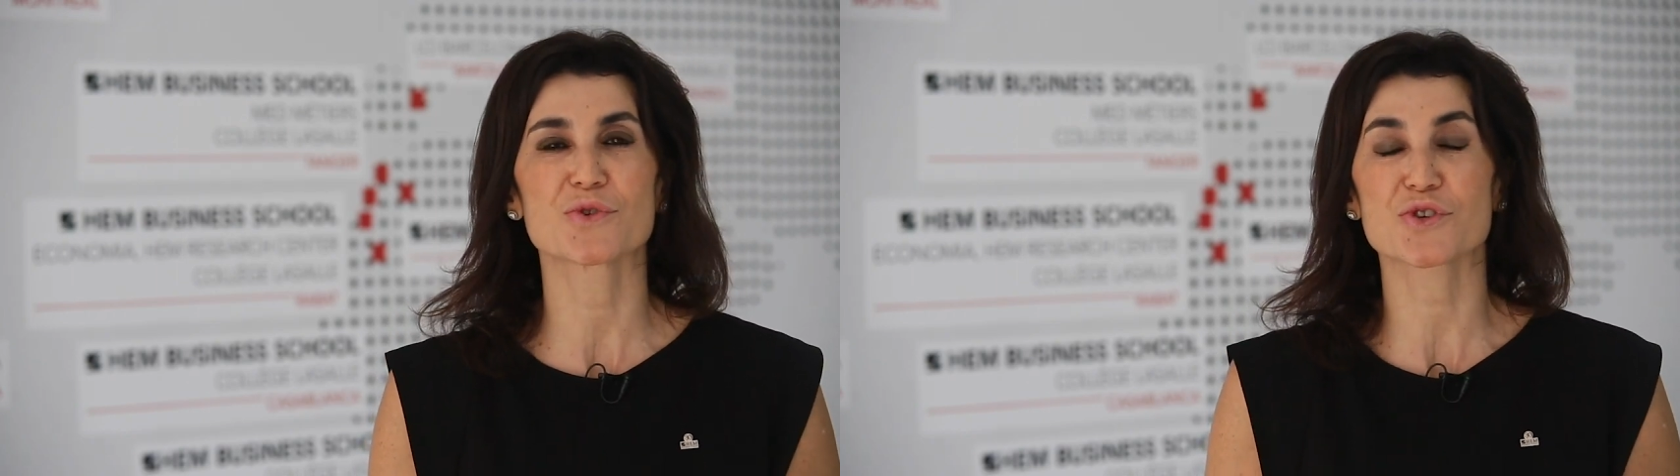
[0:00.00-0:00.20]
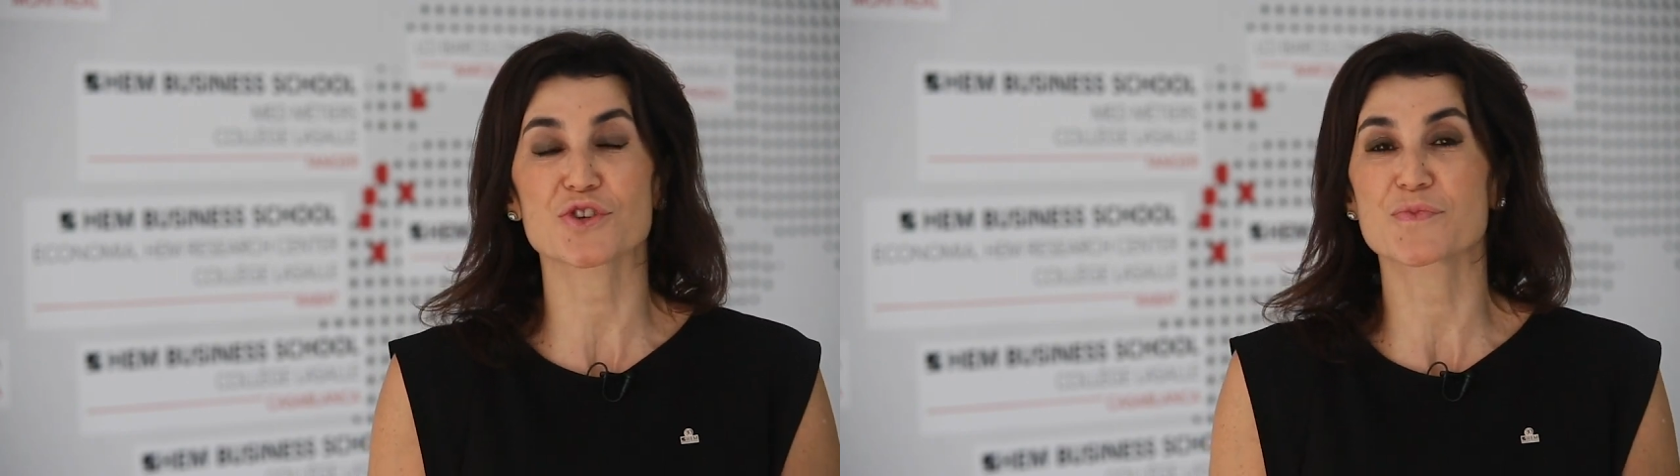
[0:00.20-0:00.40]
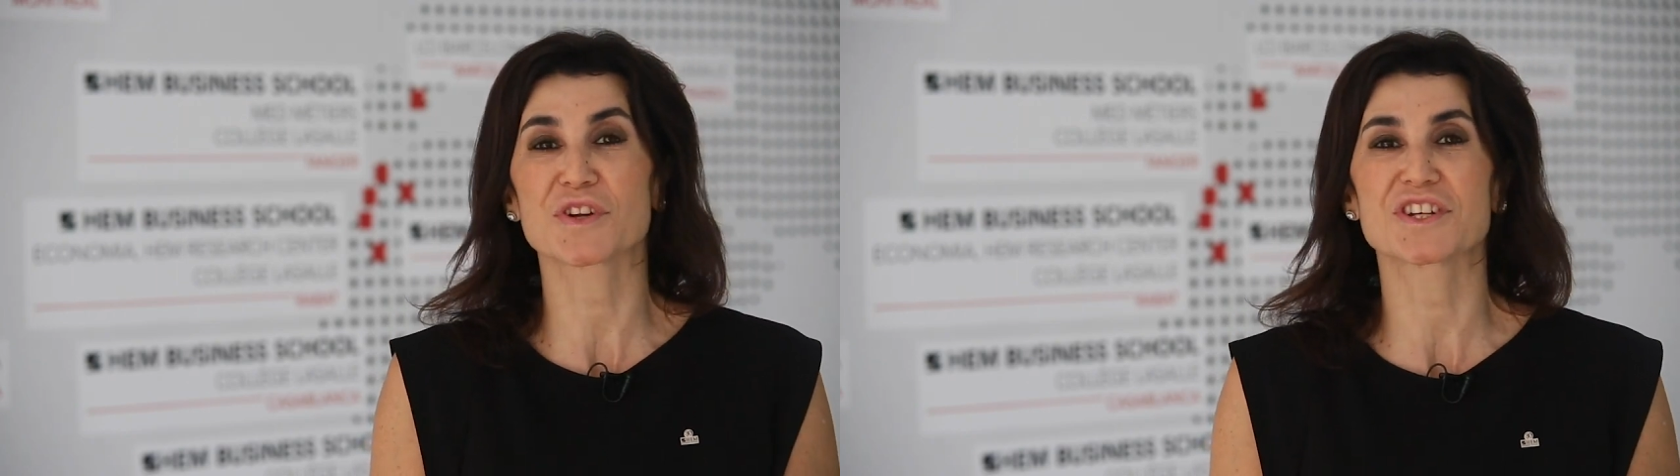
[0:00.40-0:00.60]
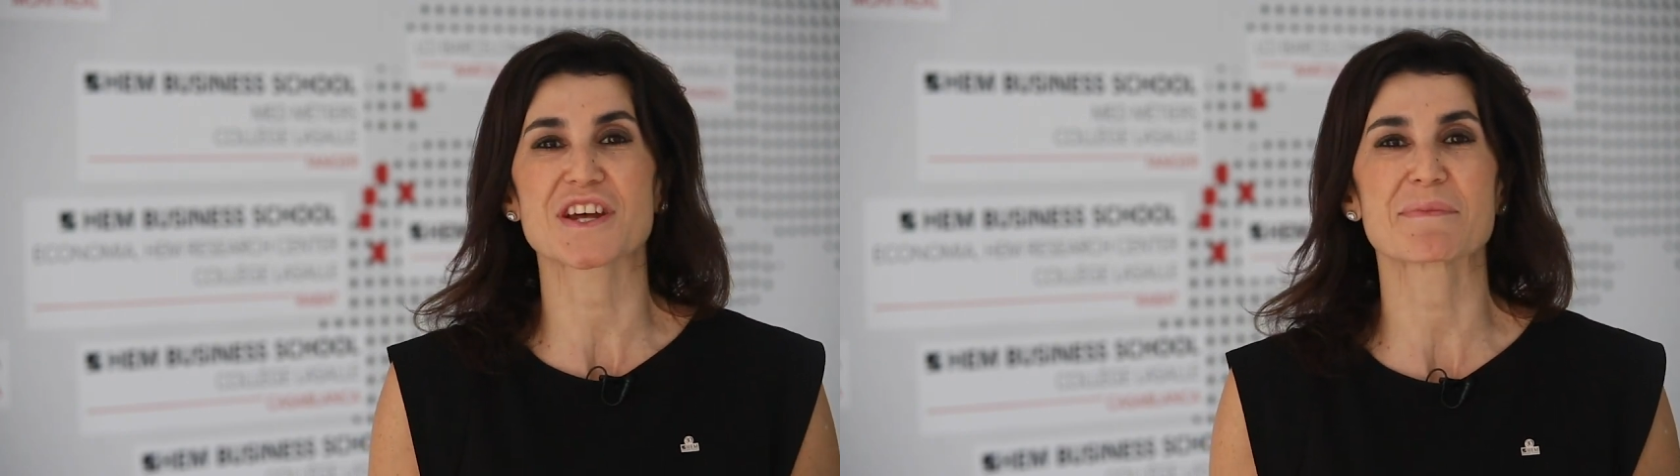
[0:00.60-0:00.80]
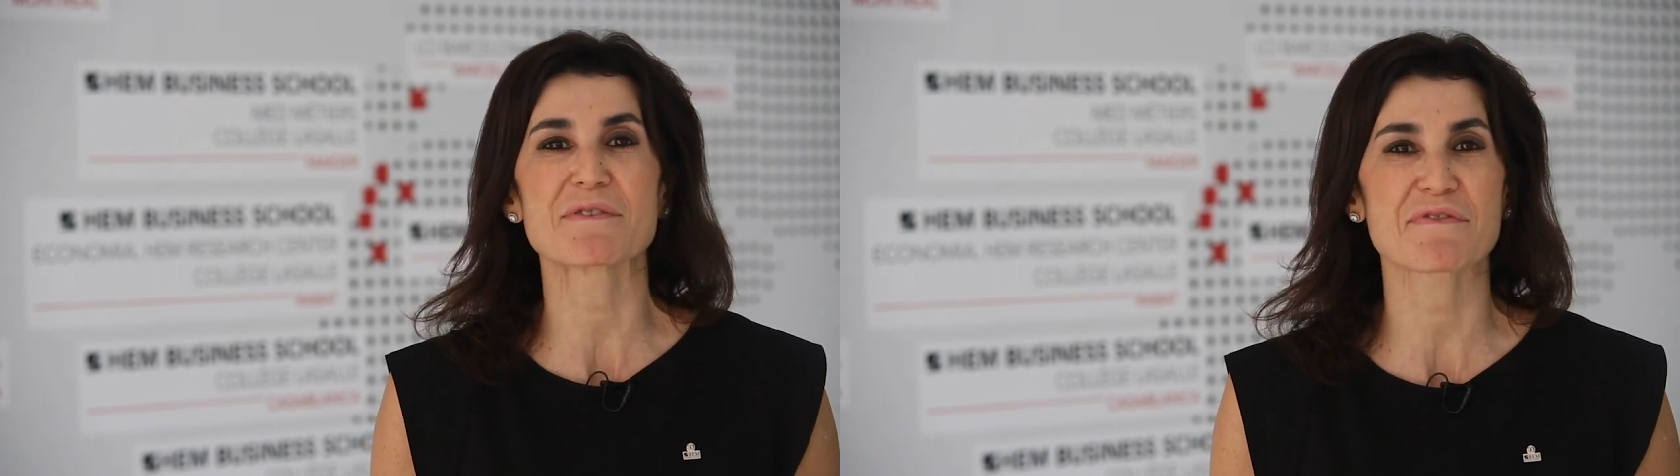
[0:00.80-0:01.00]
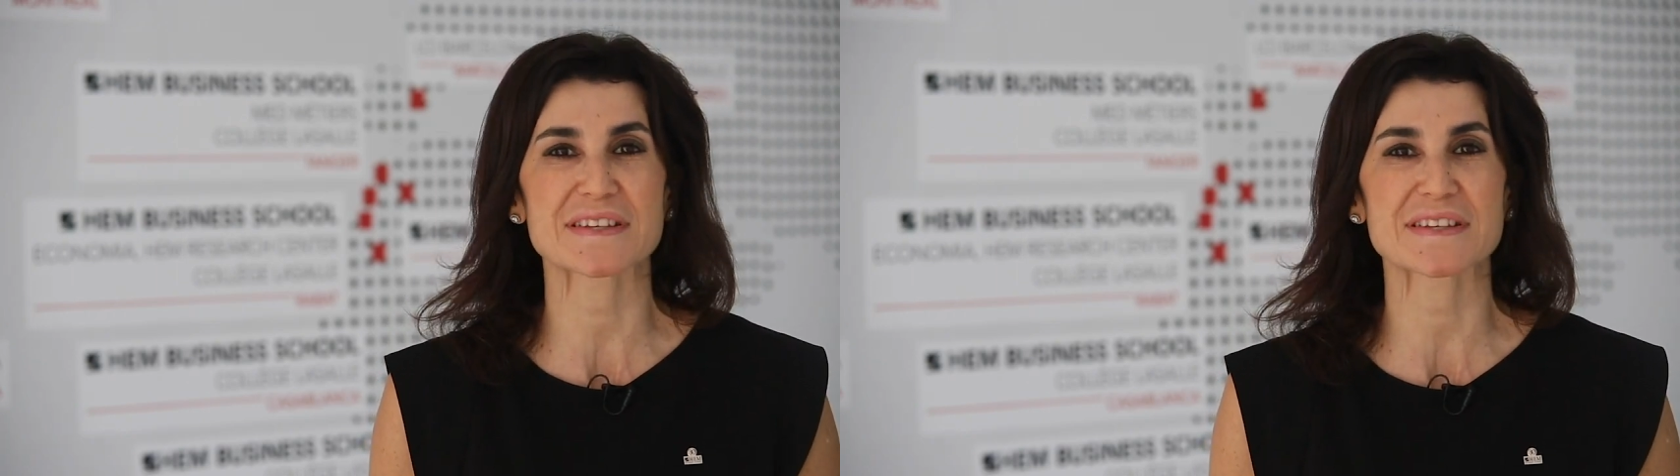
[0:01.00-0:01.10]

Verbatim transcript: le, changement n'est jamais